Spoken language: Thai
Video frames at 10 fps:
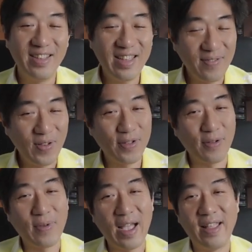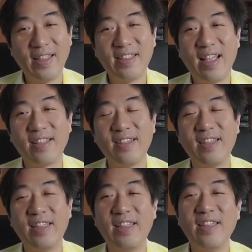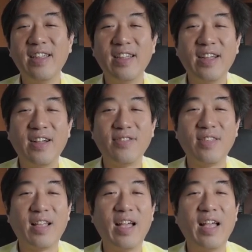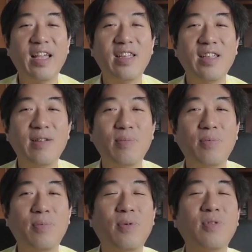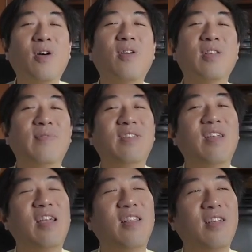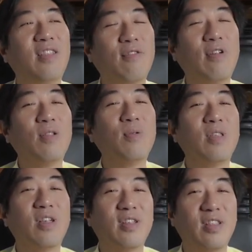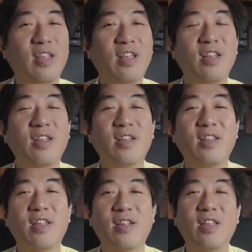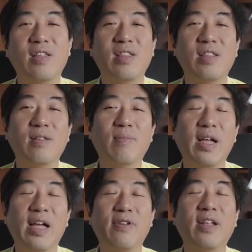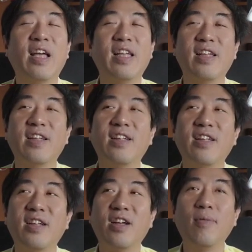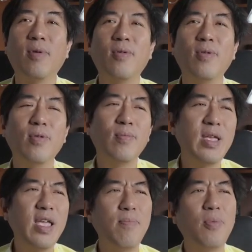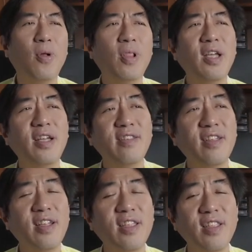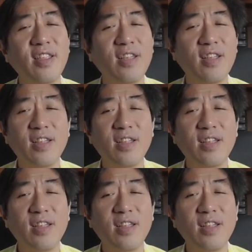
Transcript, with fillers: อาจารย์มีประสบการณ์อาจารย์เคยเอาสินค้าให้พวกน้องเนี่ยไปใช้นะเด็กวัยรุ่นเนี่ยนะฮะเด็กเรียนมหาวิทยาลัยเนี่ยเขาบอกโอ้ไม่เห็นผลเลยอาจารย์